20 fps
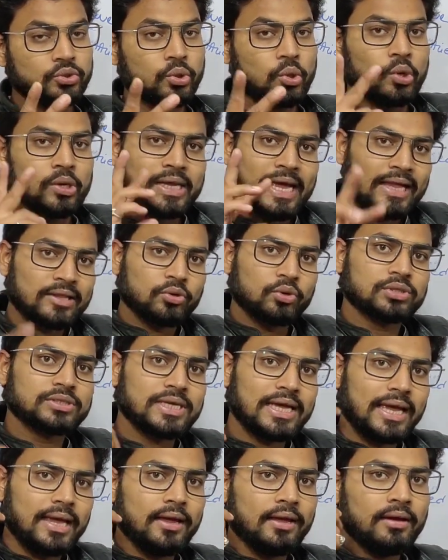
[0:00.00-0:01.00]
दो या दो
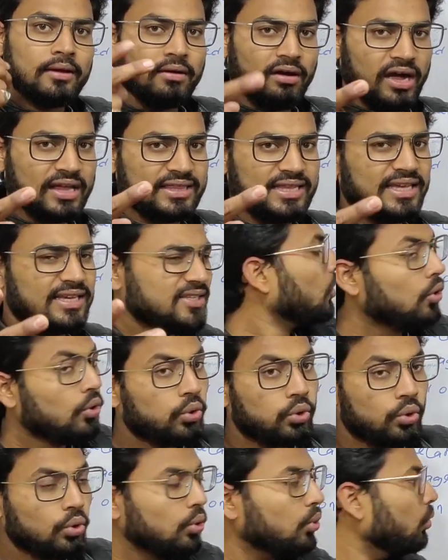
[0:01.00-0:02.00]
से अधिक
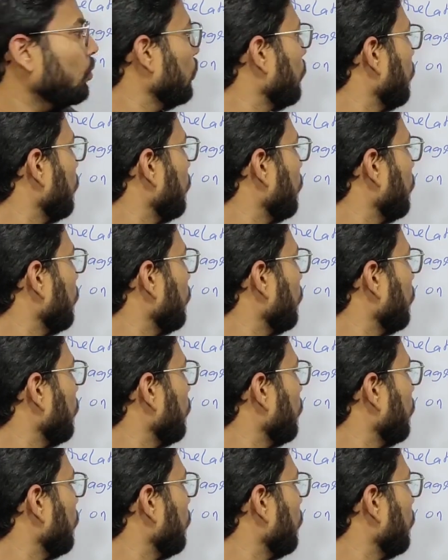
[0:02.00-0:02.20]
हु